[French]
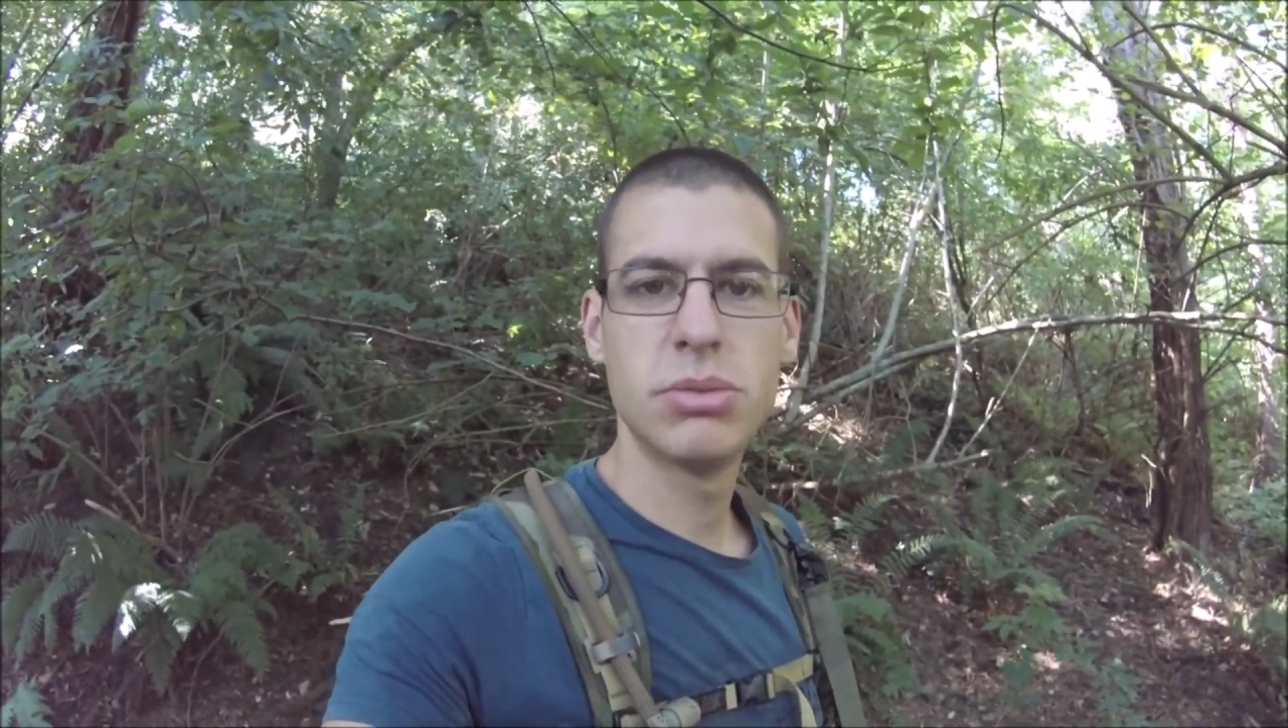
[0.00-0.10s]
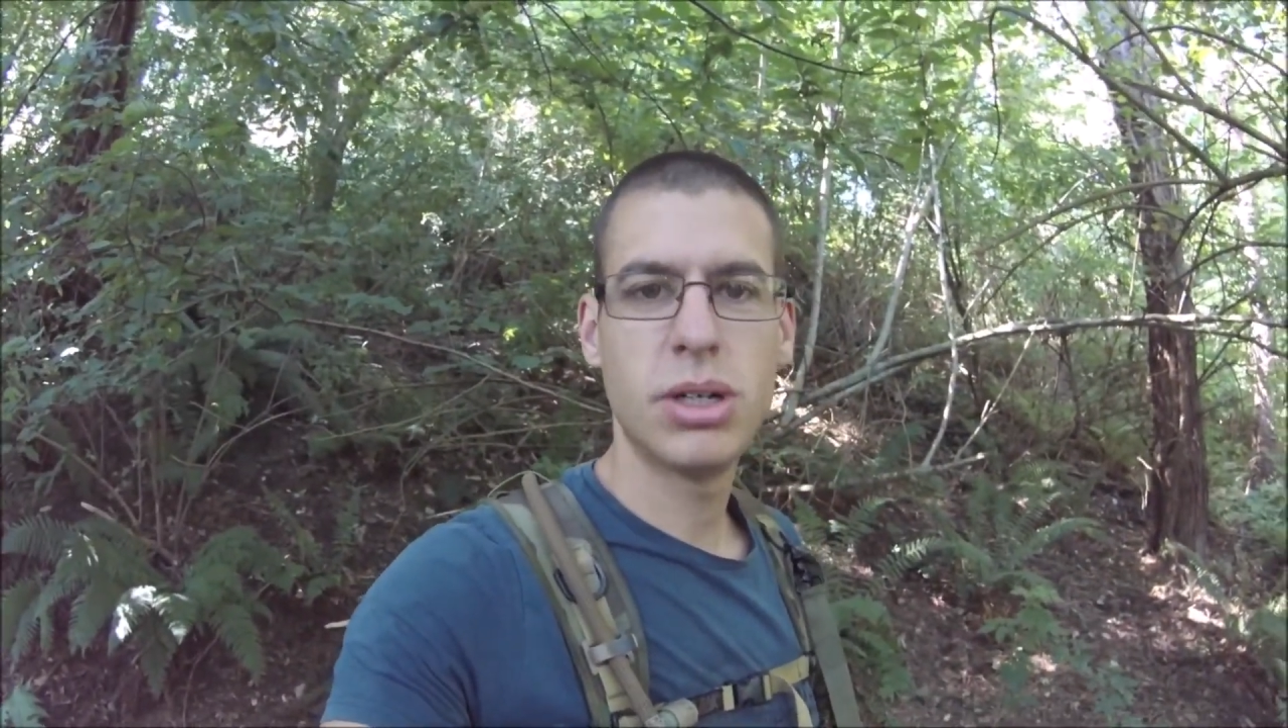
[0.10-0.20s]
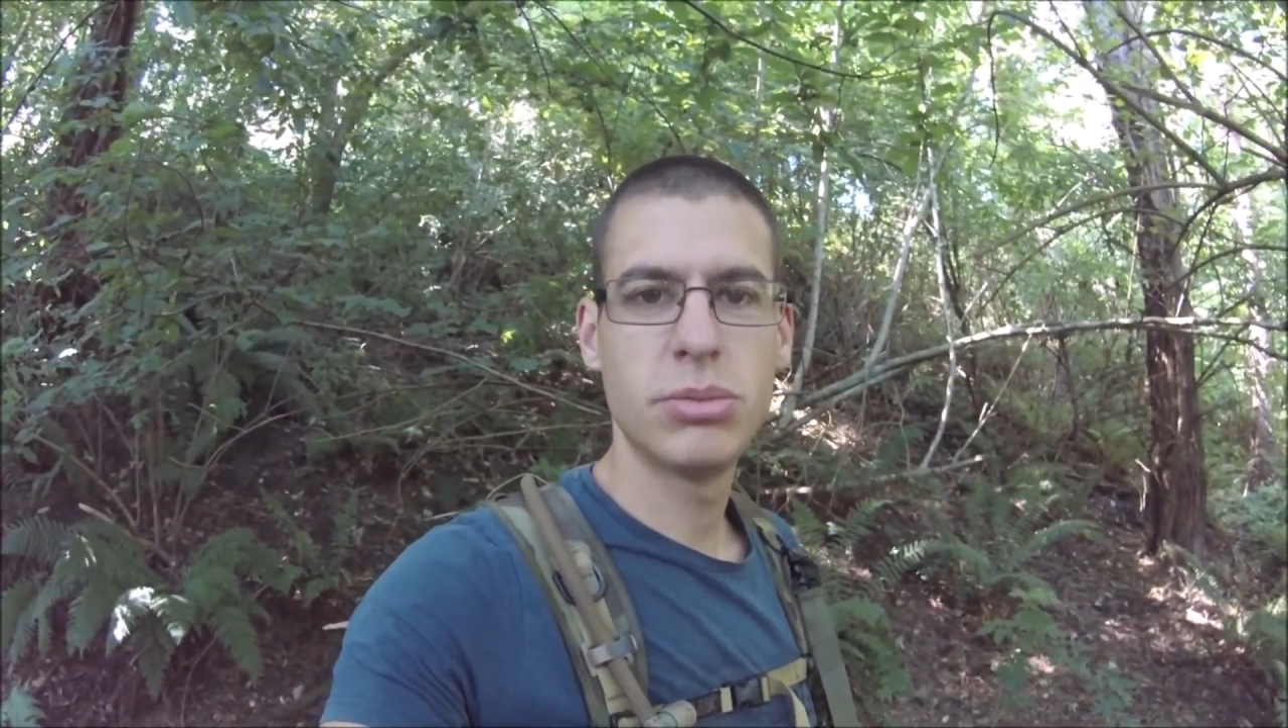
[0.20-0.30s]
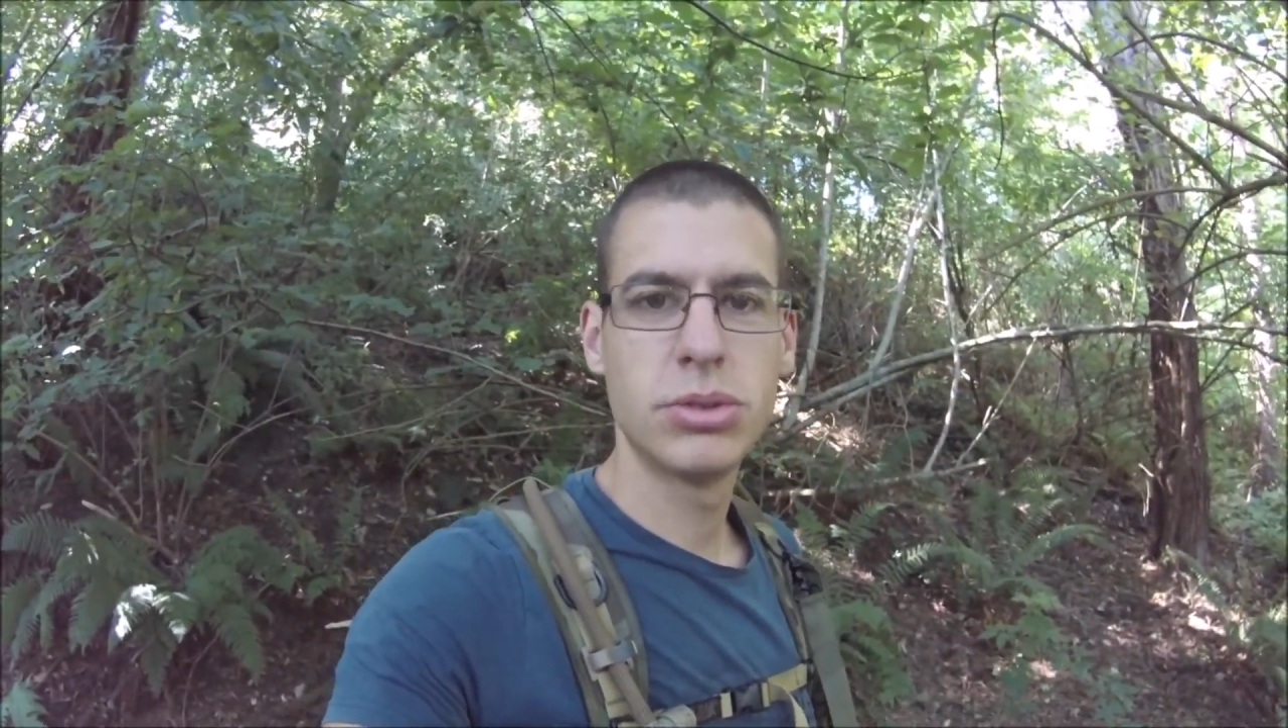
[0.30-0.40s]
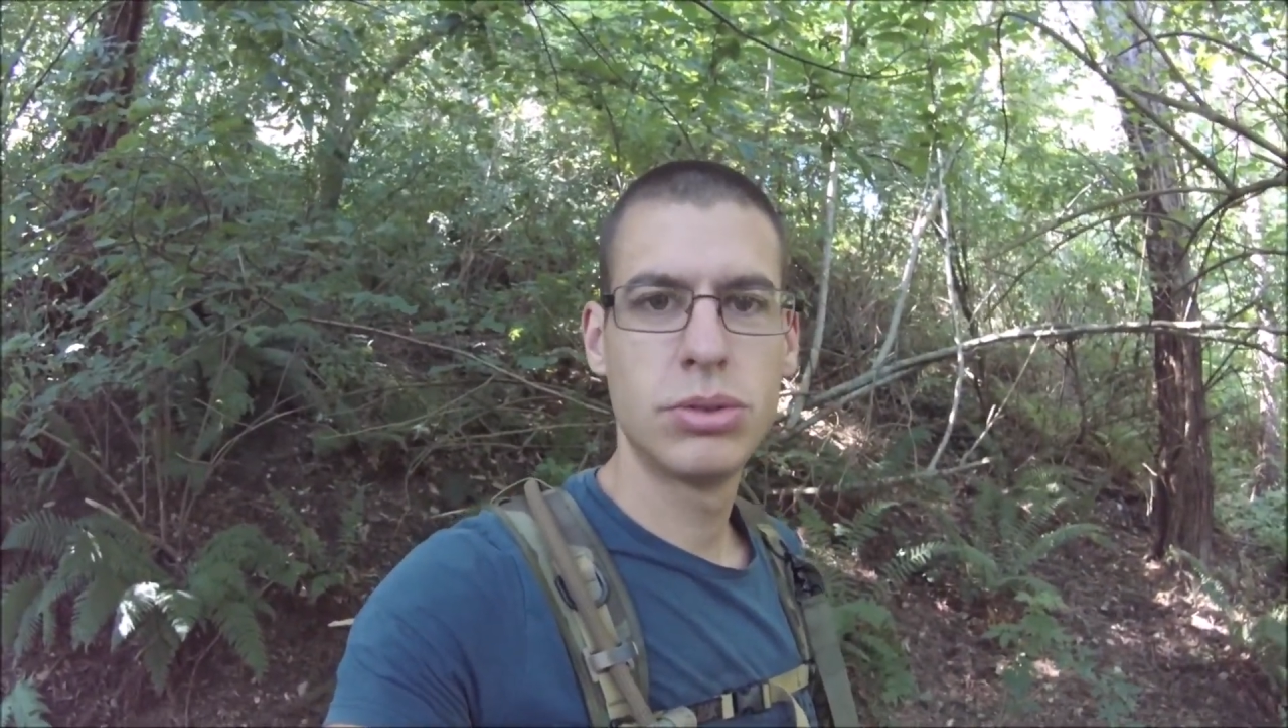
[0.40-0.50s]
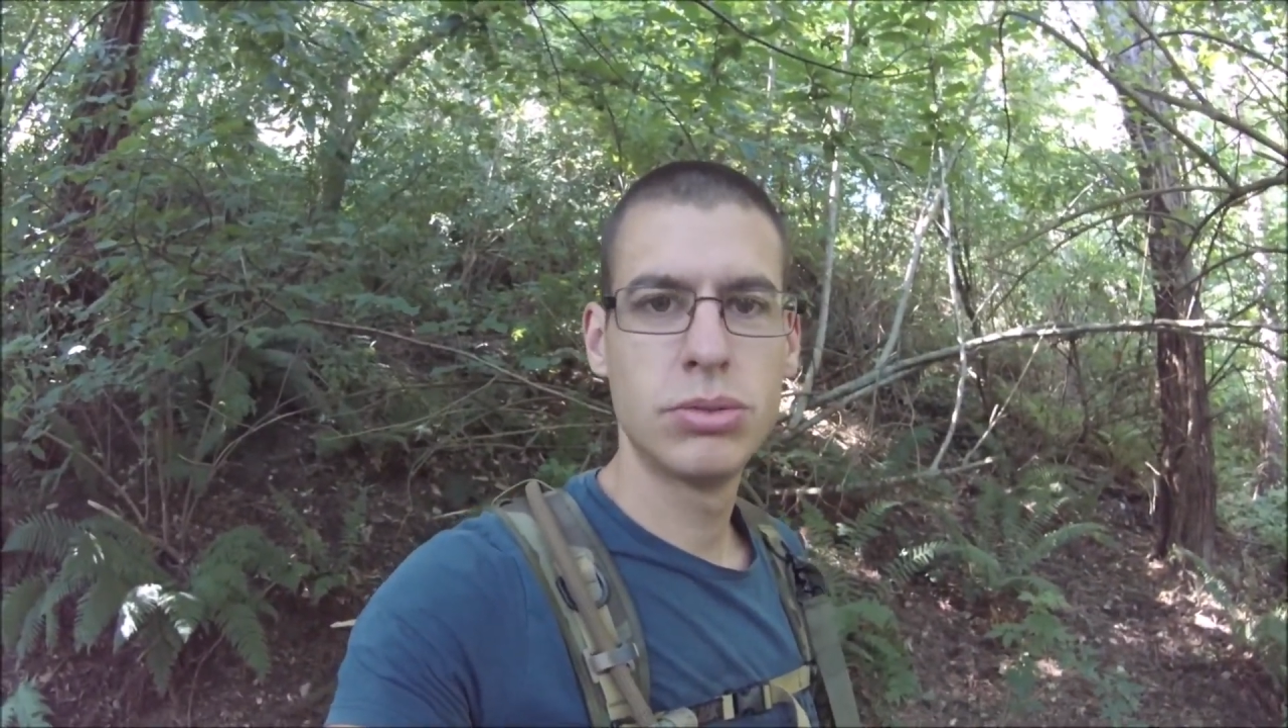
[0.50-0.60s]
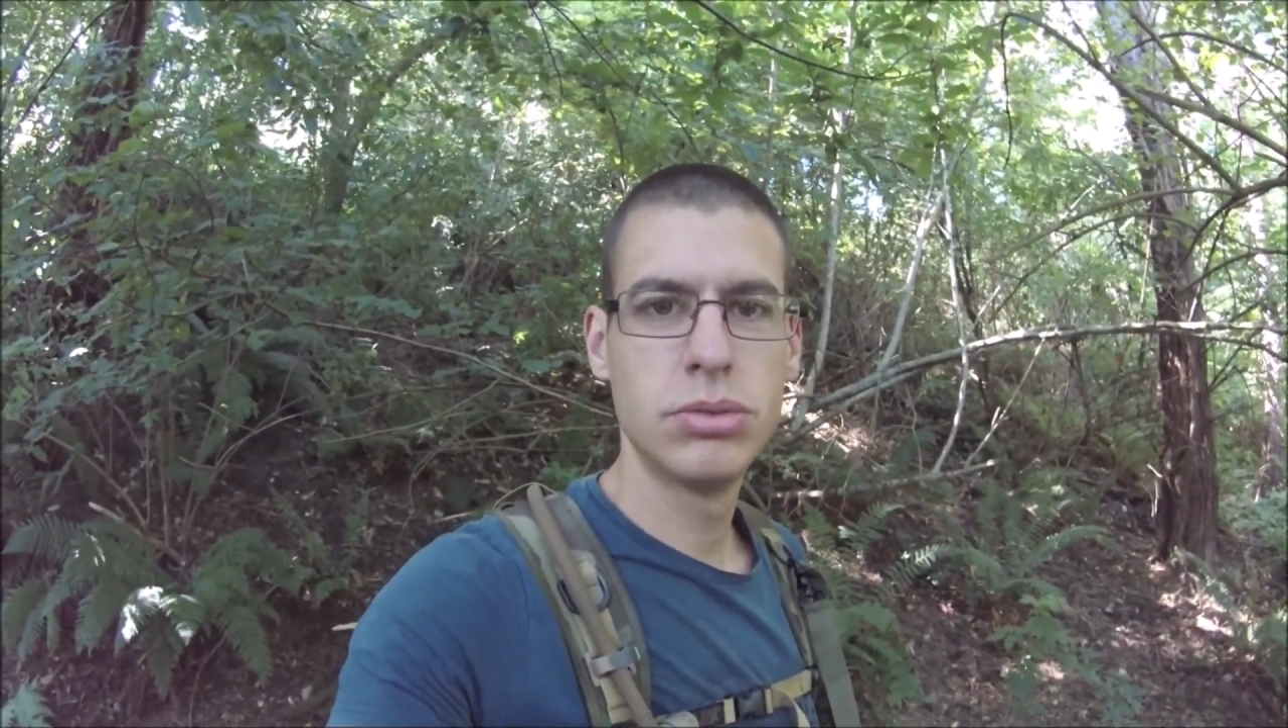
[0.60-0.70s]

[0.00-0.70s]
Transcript: barbecue,